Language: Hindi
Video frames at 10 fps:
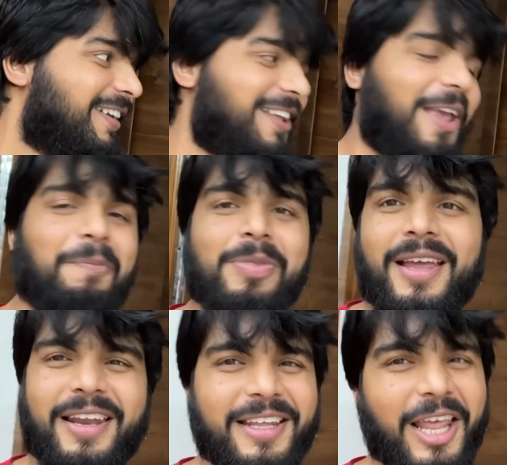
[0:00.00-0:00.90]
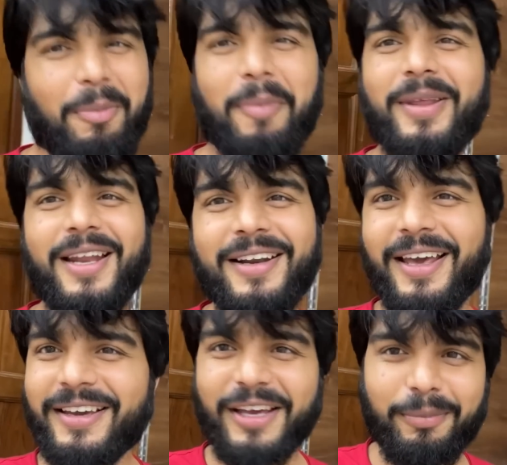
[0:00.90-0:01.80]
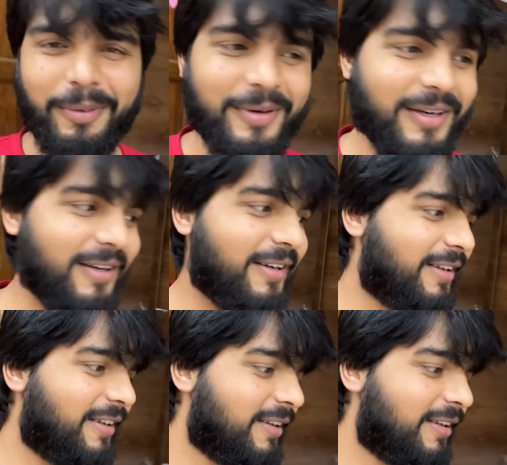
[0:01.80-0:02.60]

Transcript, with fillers: ठीक है लेकिन यार मैं बिना नहाए कहीं पे